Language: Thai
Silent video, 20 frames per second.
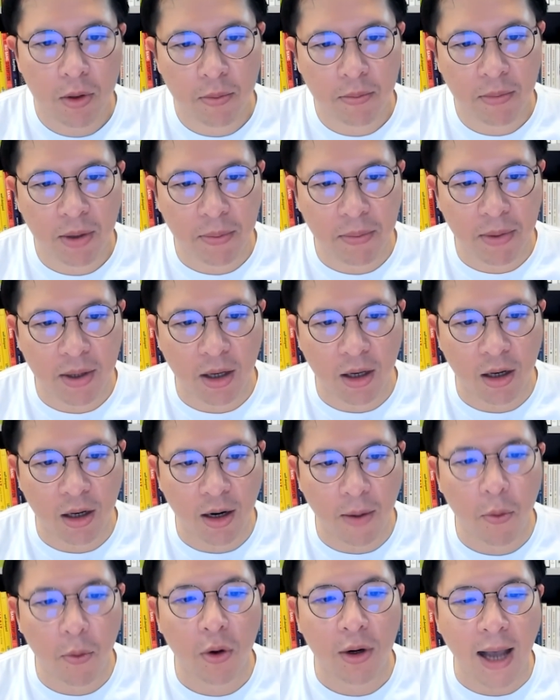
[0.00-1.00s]
มันมีก
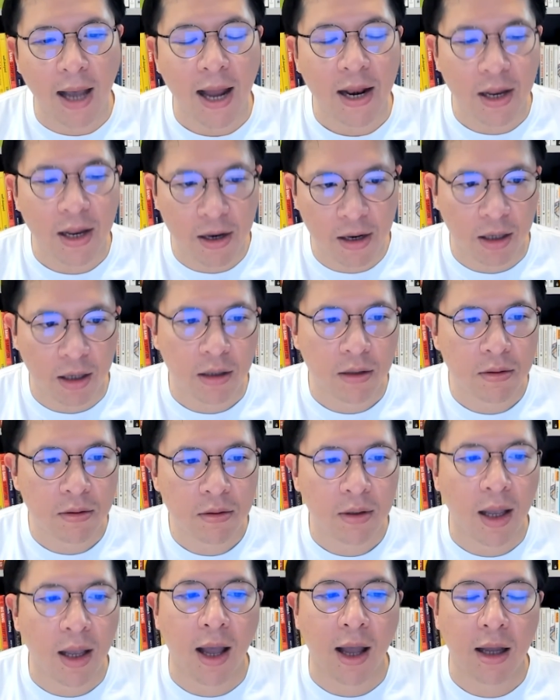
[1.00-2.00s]
ระบวนการนิดหนึ่ง
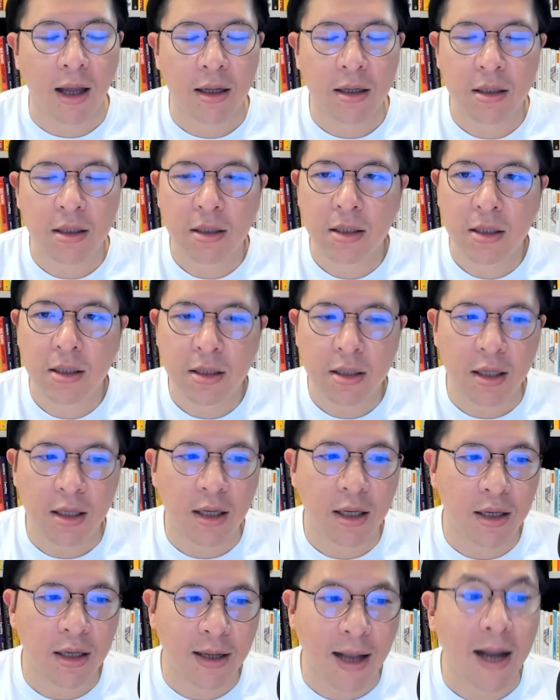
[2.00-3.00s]
นะฮะ
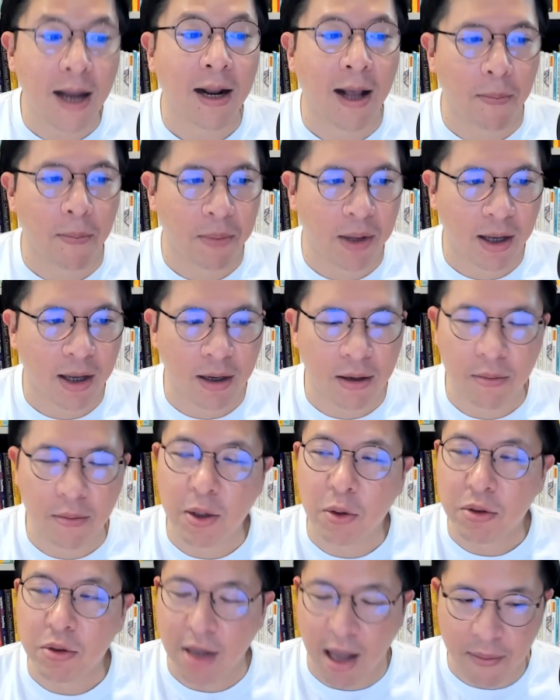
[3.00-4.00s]
ที่น่าทำแล้วกันมี
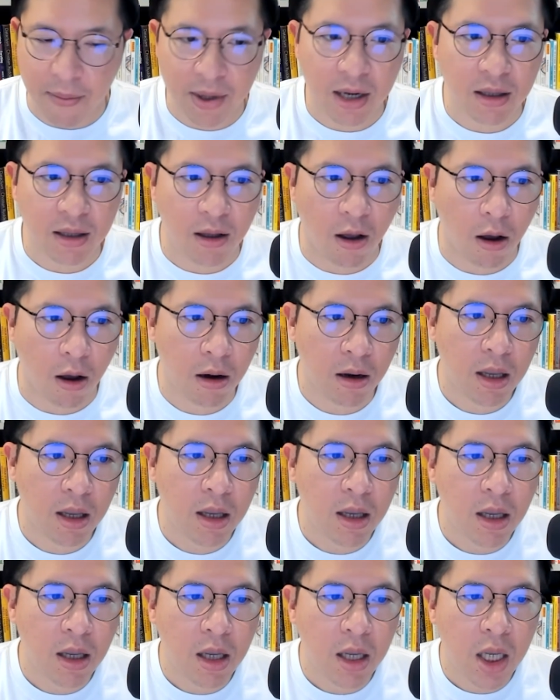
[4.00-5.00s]
อยู่3ขั้นตอน
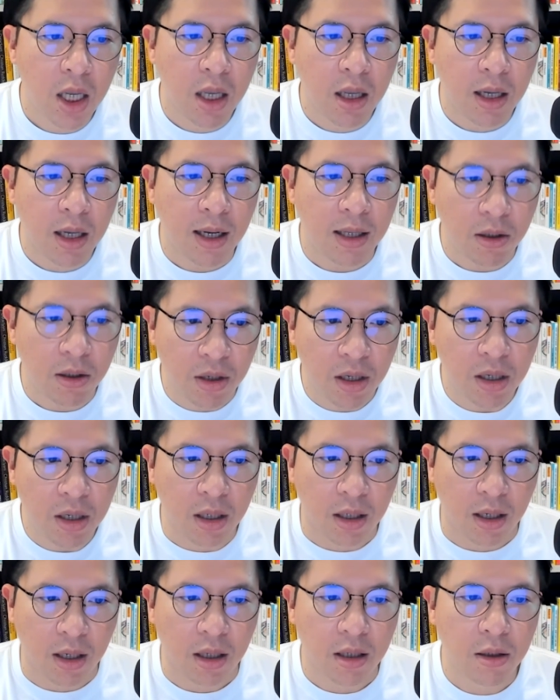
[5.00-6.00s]
ขั้นตอนที่
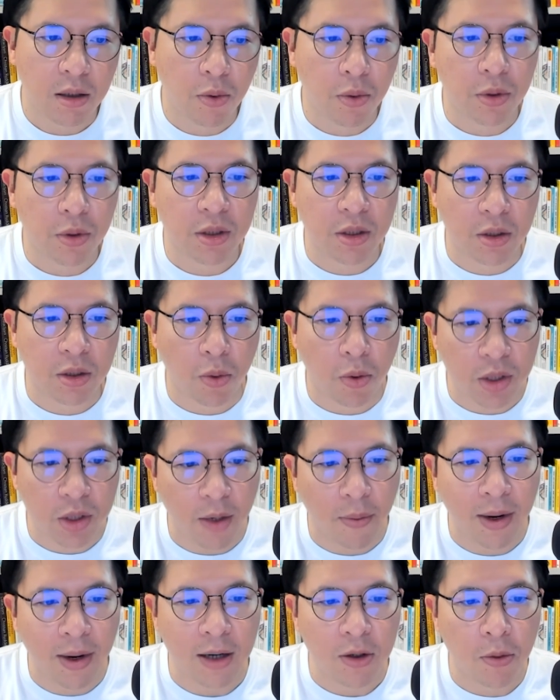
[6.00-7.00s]
1เนี่ยคือคุณควรใช้
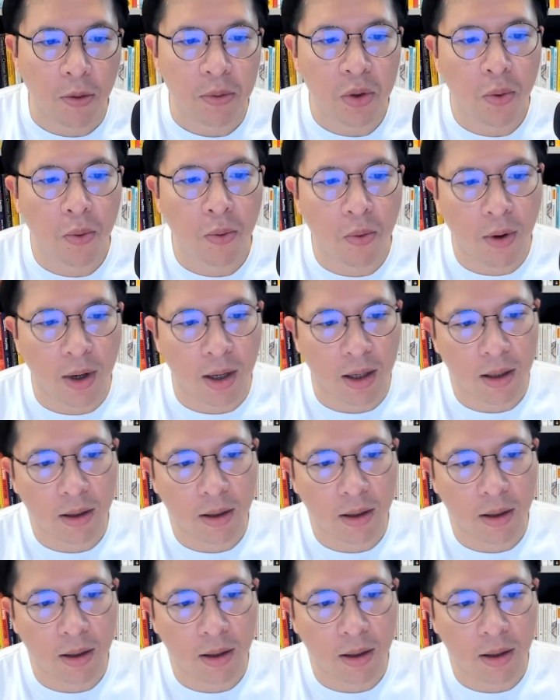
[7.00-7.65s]
เวลาทบทวน